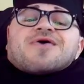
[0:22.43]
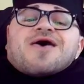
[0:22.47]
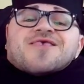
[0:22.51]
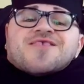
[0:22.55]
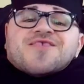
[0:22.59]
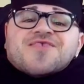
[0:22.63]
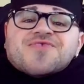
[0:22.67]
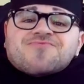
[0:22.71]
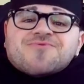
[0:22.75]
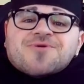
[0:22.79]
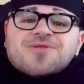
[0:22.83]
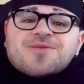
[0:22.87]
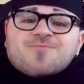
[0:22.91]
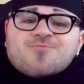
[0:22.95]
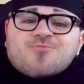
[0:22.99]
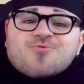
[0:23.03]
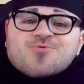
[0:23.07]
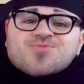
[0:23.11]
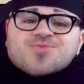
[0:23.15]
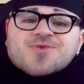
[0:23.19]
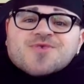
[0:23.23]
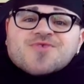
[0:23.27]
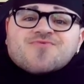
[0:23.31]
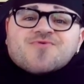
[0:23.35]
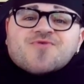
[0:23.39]
Das war der
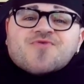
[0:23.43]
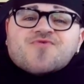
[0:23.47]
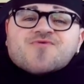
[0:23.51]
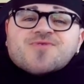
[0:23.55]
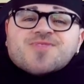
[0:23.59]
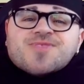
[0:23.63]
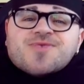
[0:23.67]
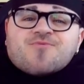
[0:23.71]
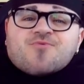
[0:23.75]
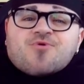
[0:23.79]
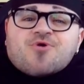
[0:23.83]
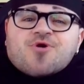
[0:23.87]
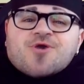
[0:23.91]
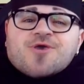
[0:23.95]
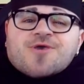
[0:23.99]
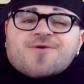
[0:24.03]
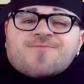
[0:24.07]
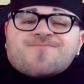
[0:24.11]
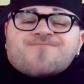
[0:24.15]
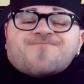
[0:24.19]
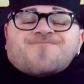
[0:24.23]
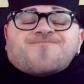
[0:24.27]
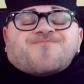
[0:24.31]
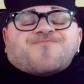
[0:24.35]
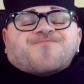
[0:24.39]
Montagswitz für die Woche.
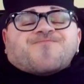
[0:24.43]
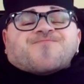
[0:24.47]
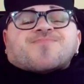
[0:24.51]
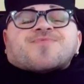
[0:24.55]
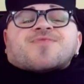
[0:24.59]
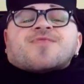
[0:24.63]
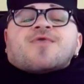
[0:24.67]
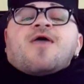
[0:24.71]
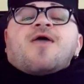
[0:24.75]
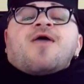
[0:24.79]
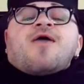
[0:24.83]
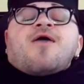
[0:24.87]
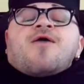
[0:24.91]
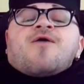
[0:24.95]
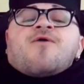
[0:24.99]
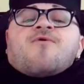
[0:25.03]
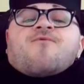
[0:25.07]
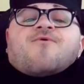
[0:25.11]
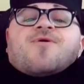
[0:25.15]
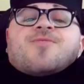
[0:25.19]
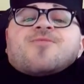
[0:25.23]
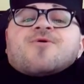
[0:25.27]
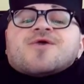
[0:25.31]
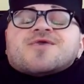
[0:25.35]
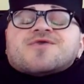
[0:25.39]

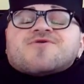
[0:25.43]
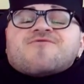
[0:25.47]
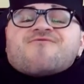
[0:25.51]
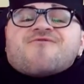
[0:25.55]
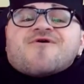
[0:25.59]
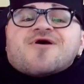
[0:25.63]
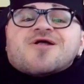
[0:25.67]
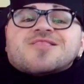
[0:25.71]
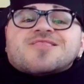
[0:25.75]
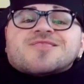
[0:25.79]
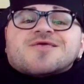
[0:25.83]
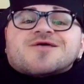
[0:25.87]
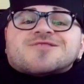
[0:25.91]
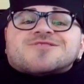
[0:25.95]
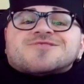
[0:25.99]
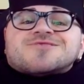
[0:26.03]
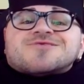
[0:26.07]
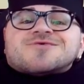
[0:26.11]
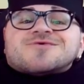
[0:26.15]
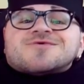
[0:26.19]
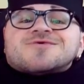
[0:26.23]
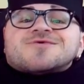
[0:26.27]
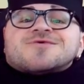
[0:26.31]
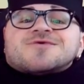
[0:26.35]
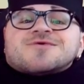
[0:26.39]
Wenn er euch gefallen
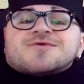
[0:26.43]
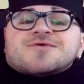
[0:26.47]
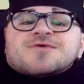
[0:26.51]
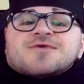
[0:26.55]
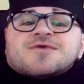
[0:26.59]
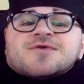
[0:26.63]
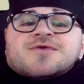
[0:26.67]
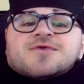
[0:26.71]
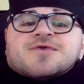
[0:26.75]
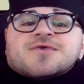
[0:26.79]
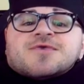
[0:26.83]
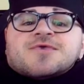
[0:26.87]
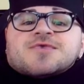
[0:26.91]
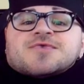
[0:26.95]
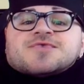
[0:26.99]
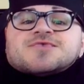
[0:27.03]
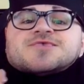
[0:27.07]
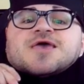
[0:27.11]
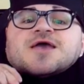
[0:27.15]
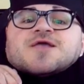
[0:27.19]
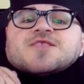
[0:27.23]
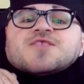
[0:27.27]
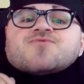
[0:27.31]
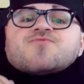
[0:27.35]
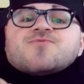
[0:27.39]
hat,
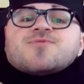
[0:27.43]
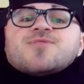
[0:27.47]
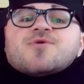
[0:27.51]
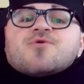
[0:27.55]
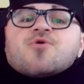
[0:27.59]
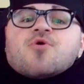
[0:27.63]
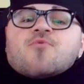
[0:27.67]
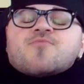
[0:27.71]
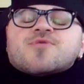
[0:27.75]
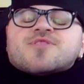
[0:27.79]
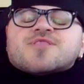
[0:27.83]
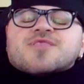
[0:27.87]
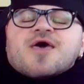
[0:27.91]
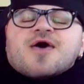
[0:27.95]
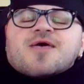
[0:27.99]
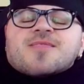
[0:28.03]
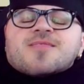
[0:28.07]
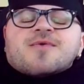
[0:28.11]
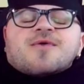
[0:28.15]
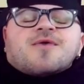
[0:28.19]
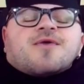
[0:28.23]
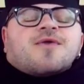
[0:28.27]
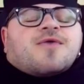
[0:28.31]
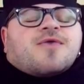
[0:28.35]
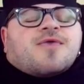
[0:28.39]
sagt es mir in den
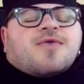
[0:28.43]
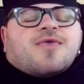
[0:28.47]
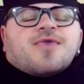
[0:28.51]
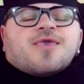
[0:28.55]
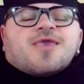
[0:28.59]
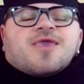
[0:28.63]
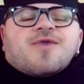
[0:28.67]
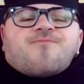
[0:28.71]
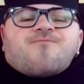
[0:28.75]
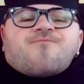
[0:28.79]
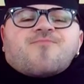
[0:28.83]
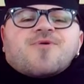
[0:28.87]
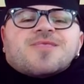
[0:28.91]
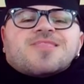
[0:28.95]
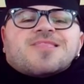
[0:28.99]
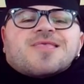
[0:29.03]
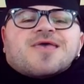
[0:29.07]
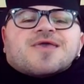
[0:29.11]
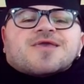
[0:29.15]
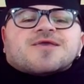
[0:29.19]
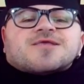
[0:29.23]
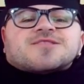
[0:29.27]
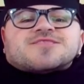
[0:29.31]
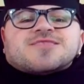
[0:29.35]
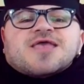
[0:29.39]
Kommentaren, gebt mir ein
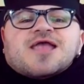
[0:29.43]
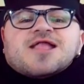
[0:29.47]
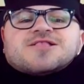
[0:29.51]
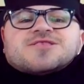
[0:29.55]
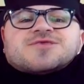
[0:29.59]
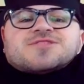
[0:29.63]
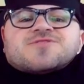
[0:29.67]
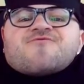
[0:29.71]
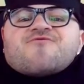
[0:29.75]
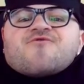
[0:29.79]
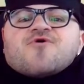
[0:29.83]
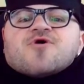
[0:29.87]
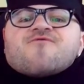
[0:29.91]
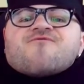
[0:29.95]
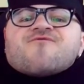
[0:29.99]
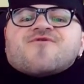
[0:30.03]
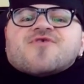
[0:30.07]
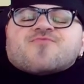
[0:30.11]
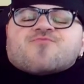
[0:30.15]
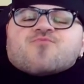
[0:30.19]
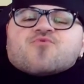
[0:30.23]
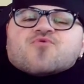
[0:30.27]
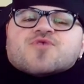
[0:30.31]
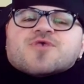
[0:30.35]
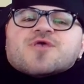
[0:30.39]
Like, teilt ihn auf eurer
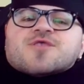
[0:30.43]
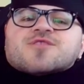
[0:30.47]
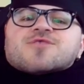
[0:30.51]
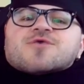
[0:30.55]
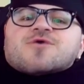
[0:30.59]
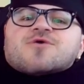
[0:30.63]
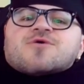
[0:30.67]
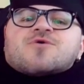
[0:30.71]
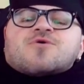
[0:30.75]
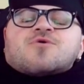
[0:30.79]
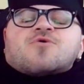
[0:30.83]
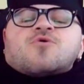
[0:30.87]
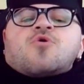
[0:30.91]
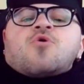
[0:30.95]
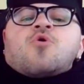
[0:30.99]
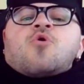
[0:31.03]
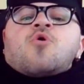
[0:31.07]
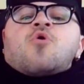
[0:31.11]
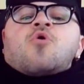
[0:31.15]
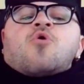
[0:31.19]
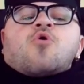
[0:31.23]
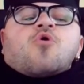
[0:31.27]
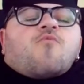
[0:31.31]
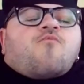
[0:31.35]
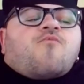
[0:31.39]
Facebook-Seite.
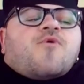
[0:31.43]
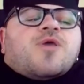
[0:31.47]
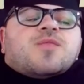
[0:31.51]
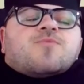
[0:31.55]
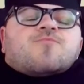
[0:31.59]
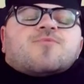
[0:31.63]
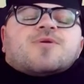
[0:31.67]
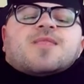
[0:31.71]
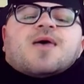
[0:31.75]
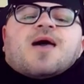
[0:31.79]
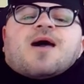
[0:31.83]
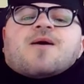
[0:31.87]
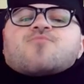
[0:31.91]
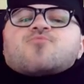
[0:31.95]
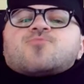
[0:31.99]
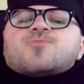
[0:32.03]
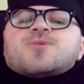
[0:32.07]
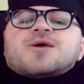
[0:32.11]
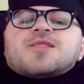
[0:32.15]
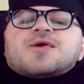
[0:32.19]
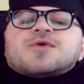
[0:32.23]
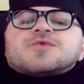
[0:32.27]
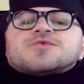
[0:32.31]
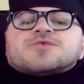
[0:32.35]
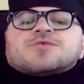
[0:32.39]
Und wenn du mein Abo
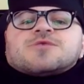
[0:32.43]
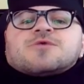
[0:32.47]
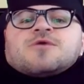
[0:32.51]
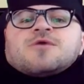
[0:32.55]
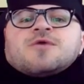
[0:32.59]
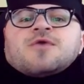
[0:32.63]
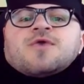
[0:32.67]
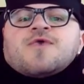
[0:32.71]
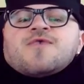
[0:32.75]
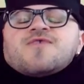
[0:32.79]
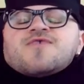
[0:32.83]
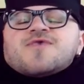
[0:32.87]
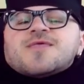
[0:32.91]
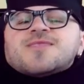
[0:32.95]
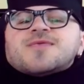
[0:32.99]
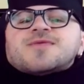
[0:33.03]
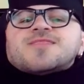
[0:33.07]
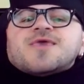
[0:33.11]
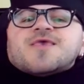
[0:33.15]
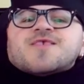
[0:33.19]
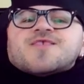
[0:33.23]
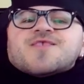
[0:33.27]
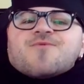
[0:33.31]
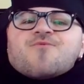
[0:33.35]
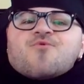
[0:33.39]
da hast, seid ihr
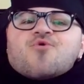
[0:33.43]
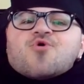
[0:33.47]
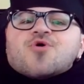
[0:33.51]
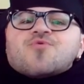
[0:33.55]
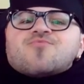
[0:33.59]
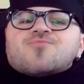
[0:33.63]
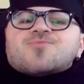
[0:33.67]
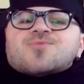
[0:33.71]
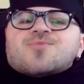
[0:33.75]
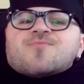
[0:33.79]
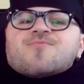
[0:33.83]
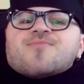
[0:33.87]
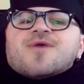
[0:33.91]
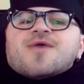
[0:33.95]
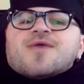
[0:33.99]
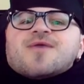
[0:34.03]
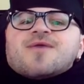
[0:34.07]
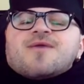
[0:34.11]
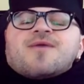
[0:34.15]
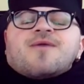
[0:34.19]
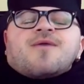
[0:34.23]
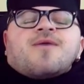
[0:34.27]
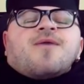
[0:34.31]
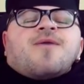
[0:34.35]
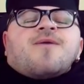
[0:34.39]
nächste Woche wieder dabei,
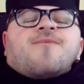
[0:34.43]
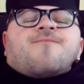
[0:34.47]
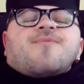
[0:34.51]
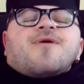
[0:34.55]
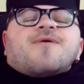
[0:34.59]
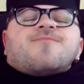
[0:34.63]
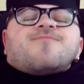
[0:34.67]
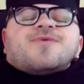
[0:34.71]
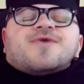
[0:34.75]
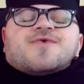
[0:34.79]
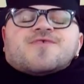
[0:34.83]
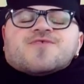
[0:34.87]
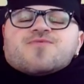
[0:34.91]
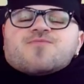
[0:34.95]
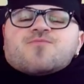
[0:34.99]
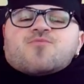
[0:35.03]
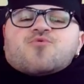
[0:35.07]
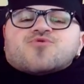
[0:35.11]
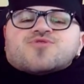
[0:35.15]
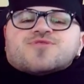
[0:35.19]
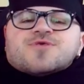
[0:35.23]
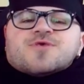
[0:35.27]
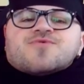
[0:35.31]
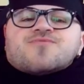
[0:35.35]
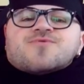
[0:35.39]
beim nächsten
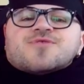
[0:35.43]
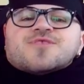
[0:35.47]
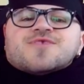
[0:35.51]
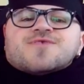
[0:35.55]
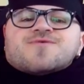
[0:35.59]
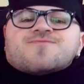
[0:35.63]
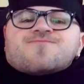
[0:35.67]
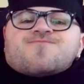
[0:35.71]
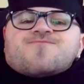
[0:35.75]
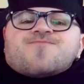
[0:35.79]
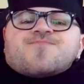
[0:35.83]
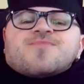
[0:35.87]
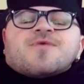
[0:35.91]
Montagswitz.